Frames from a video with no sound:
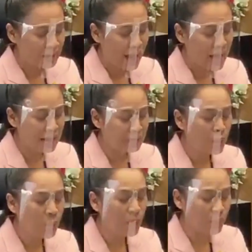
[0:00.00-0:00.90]
ให้กับ
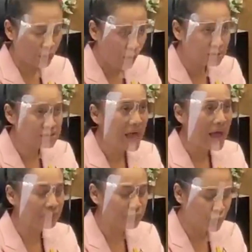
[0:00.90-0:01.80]
ผู้ปกครองทรา
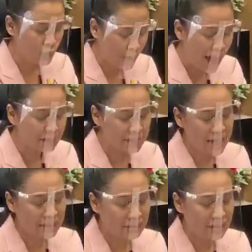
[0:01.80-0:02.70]
บทุกภาคเรียน